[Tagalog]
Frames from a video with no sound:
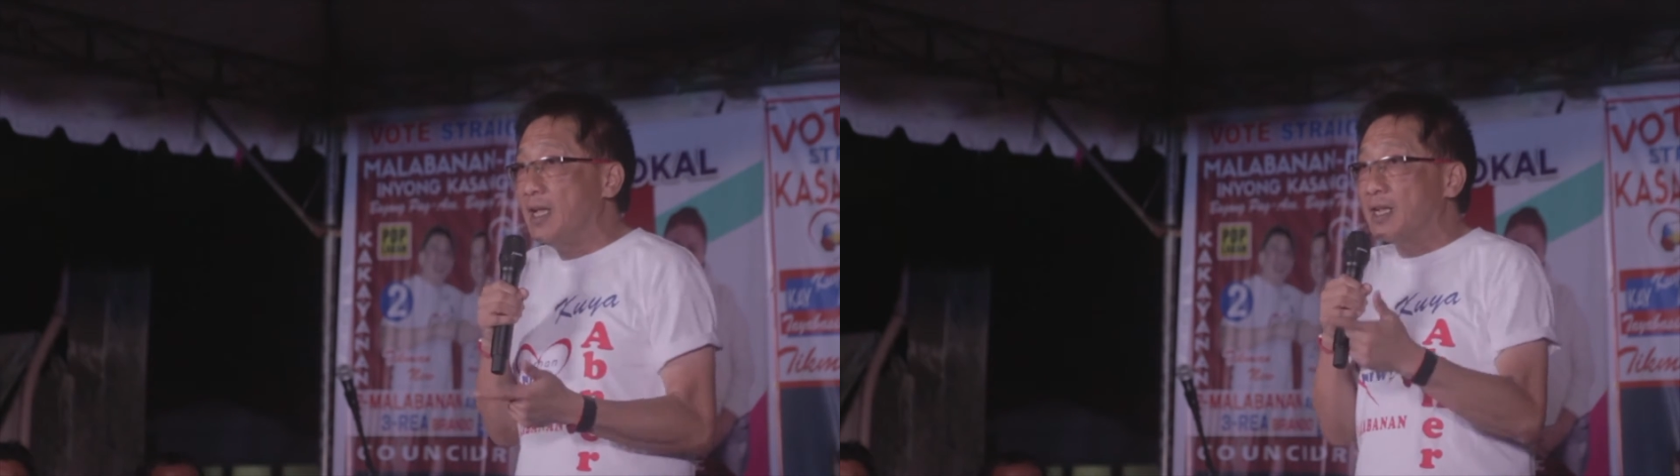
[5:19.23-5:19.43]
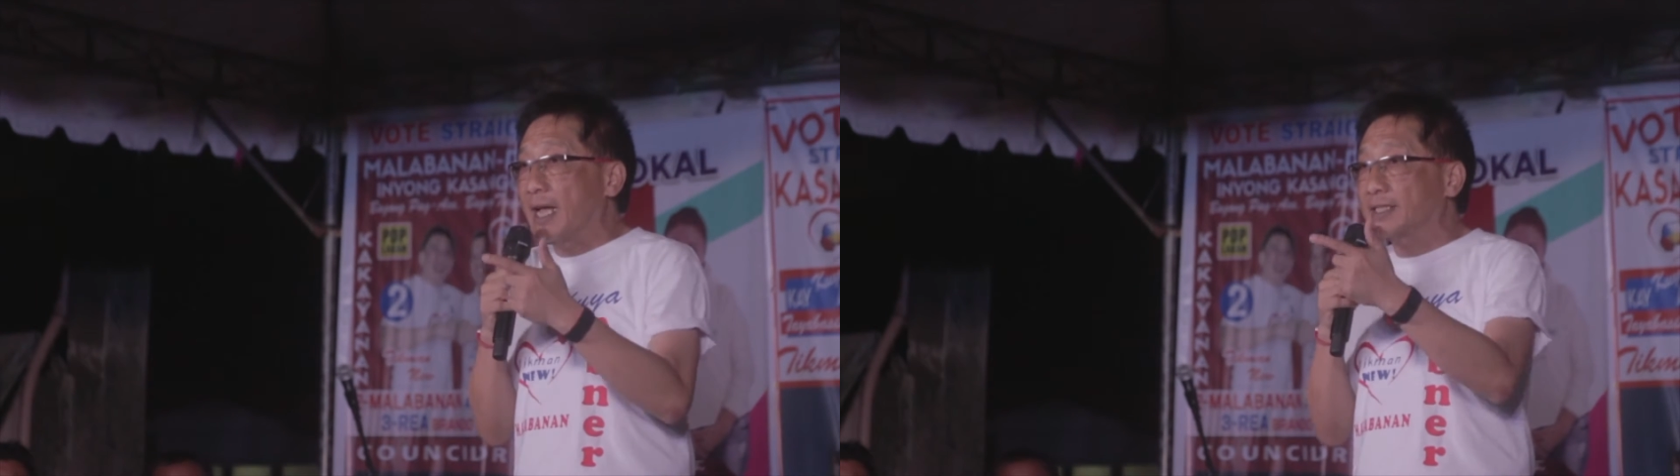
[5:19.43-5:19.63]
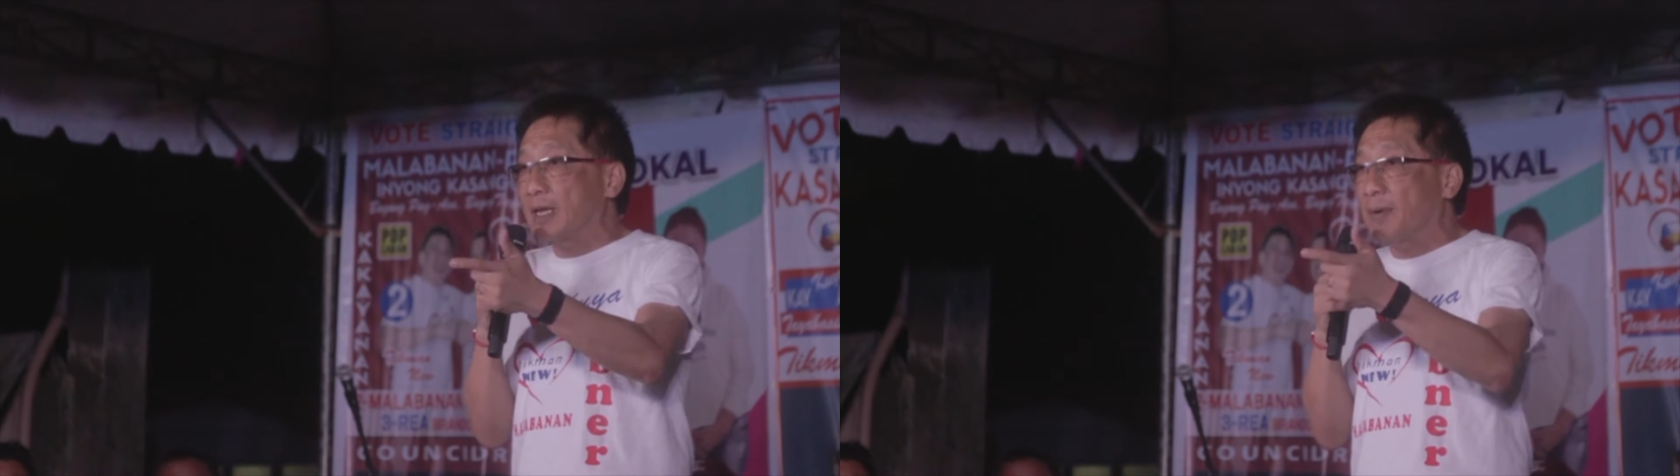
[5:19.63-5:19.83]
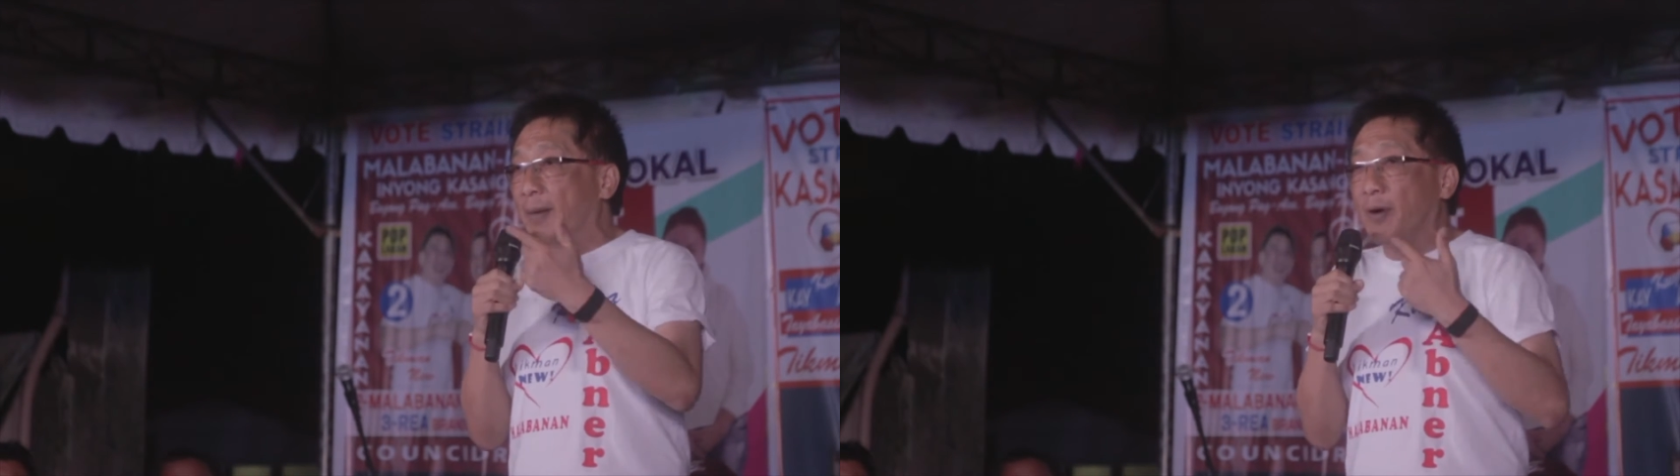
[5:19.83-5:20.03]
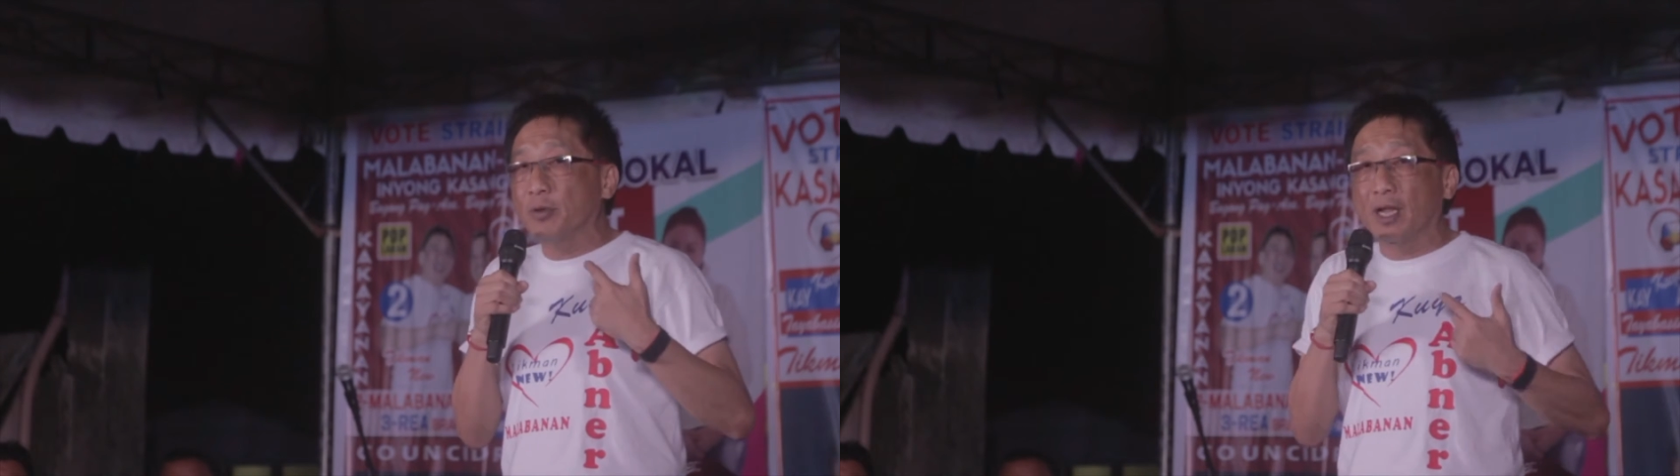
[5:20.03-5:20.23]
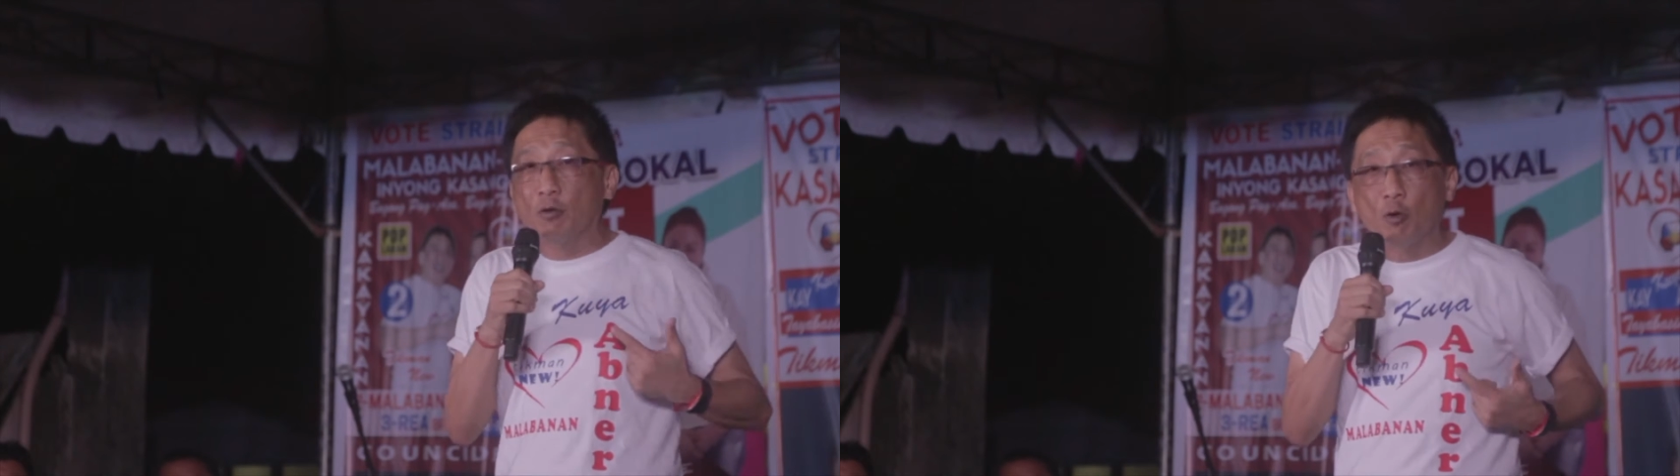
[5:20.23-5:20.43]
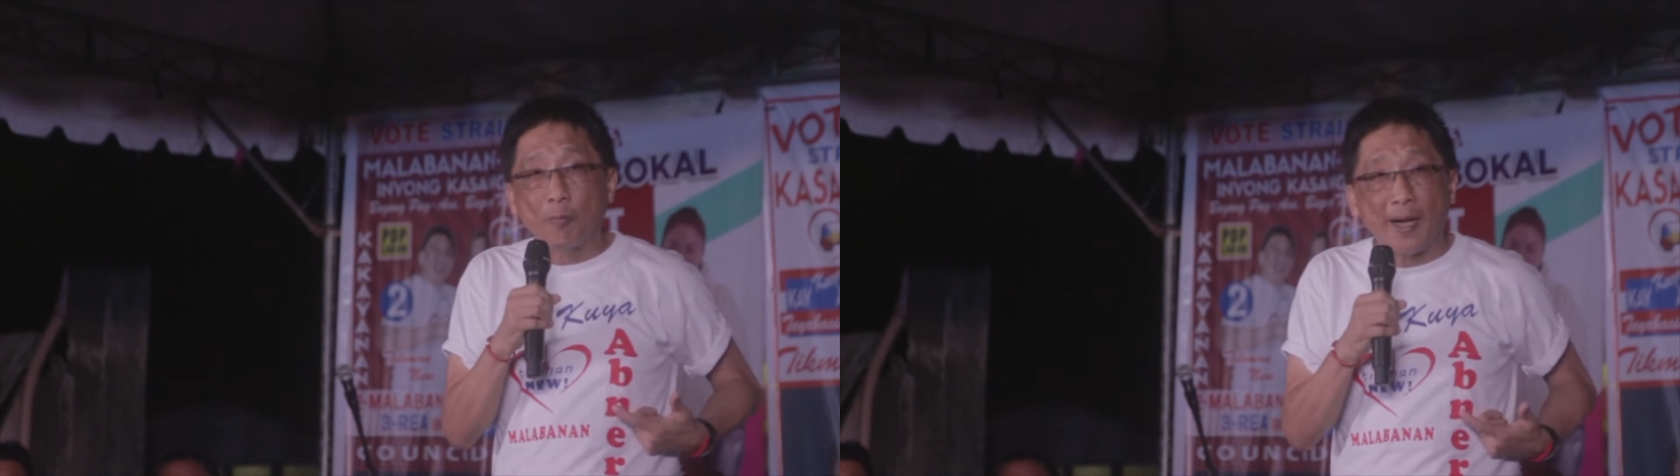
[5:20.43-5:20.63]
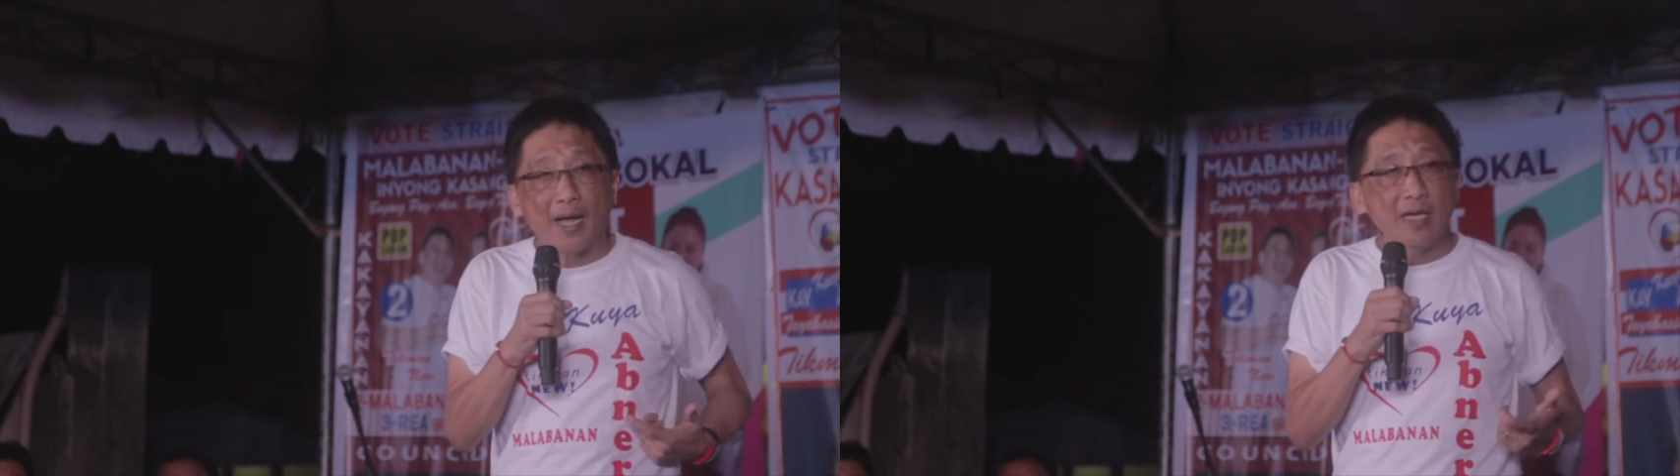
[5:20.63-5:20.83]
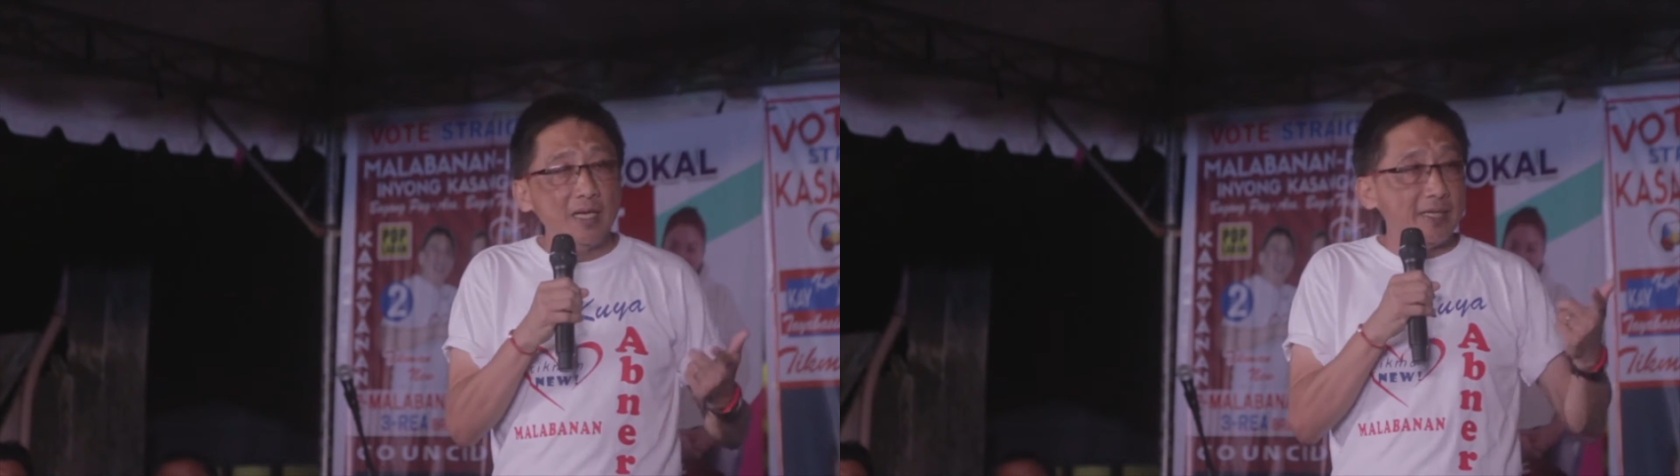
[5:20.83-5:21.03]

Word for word: nasa ibabaw ng lupa,